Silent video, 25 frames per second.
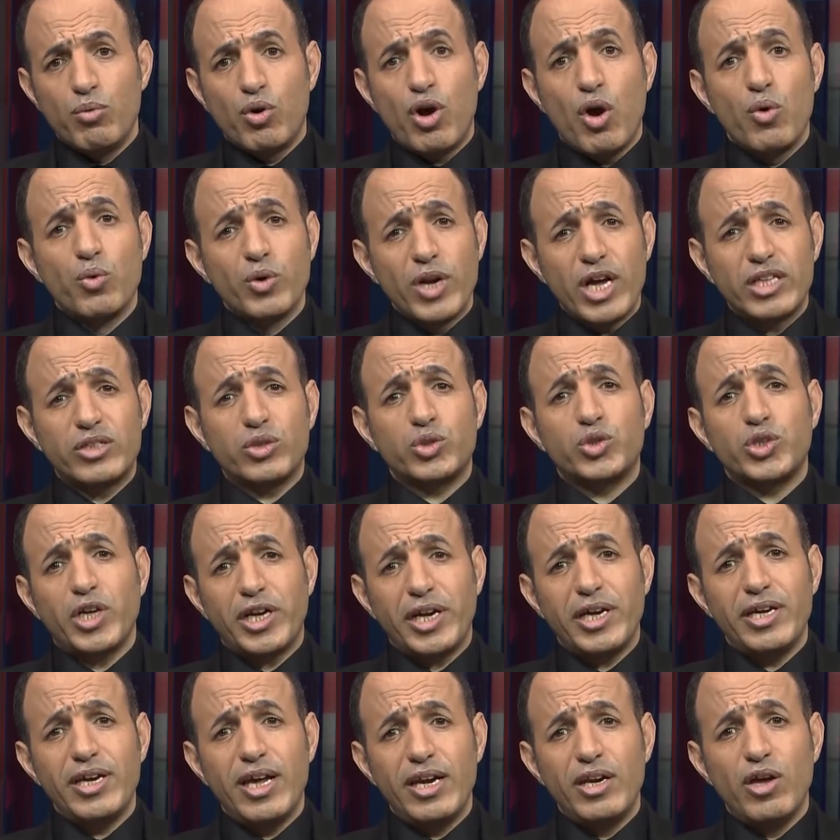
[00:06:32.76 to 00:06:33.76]
مكونات
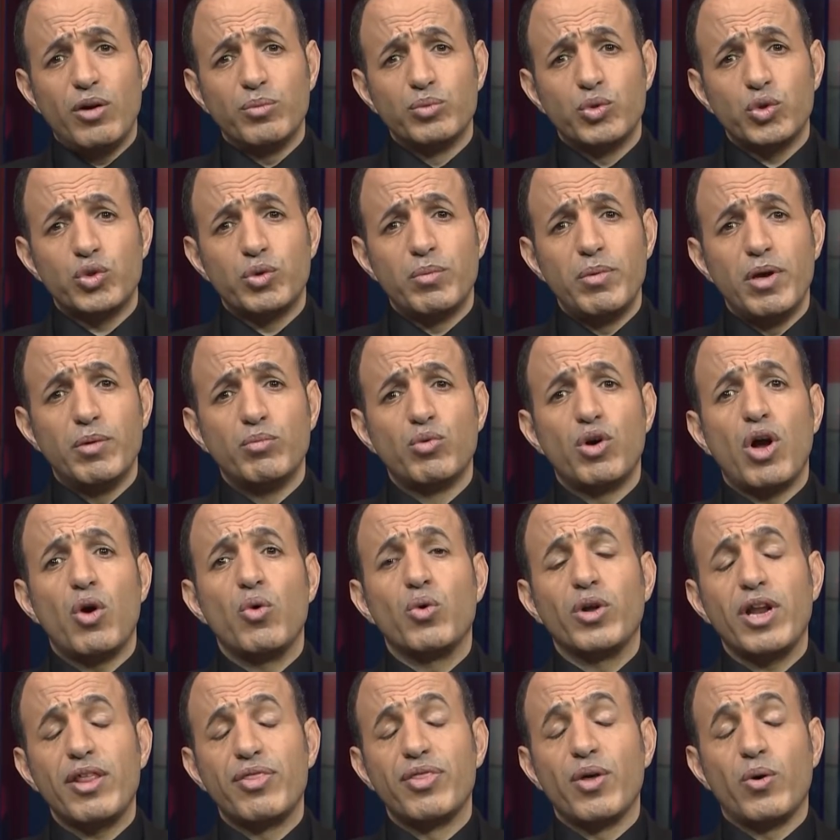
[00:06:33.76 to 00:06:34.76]
الشرعيه اليوم تشبه
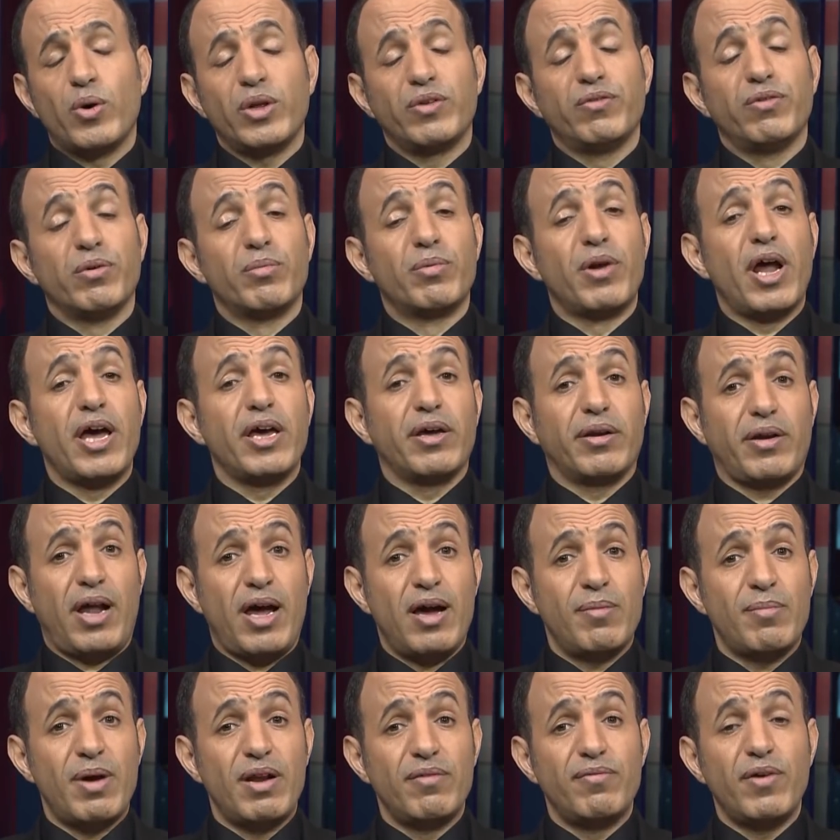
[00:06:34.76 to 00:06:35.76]
مكونات ثوره فبراير
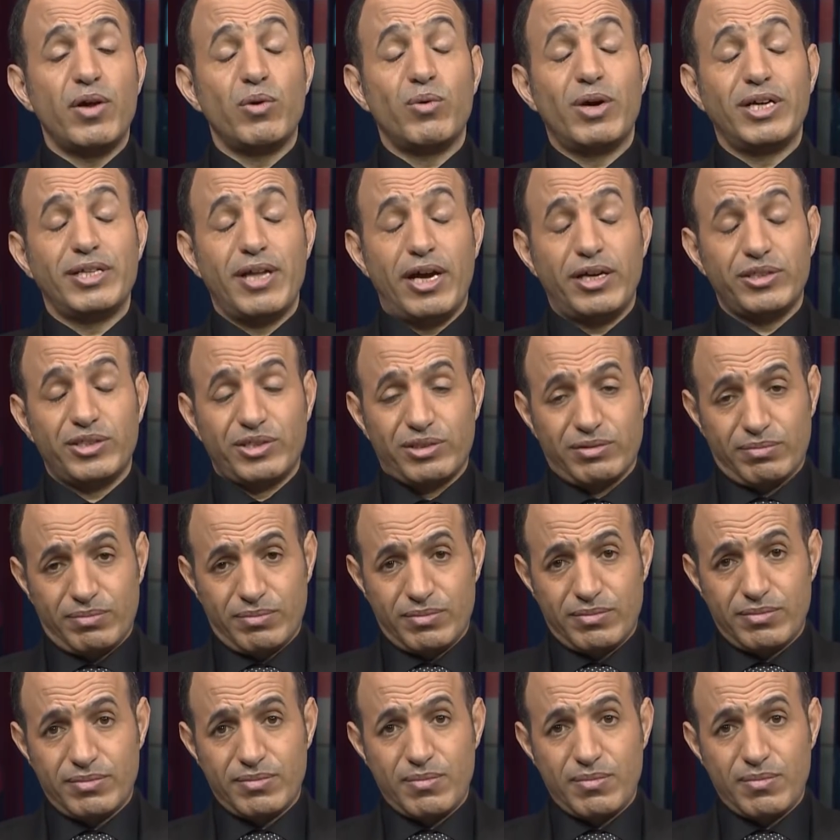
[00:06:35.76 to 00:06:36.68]
عام 2011